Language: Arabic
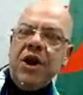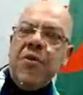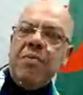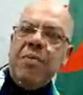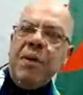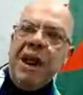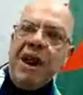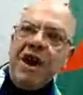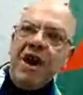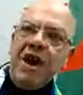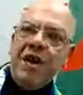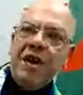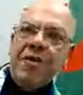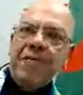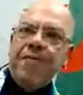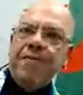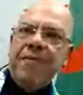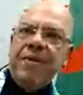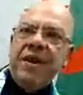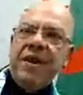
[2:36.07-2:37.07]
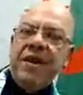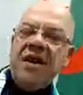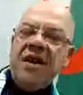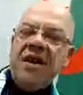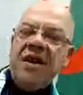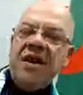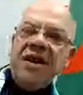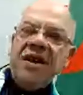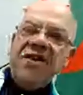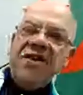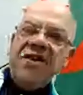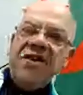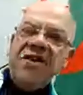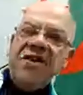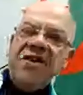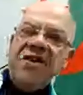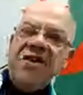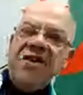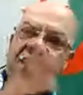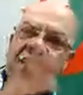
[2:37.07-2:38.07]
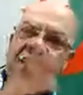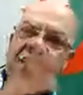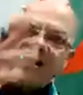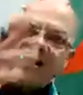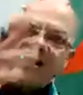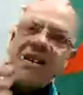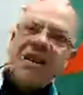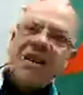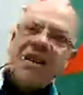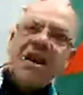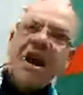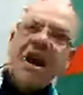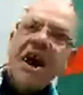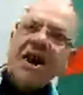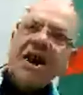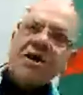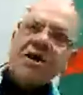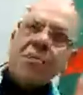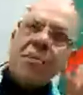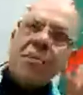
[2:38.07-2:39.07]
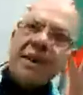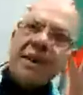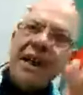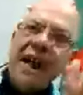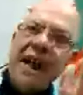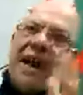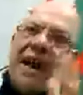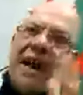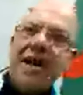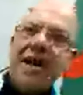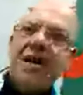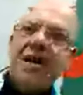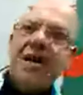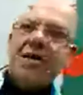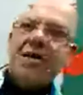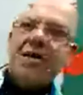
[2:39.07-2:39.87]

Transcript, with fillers: لما لا سيك هاد الناس عندهم مصالح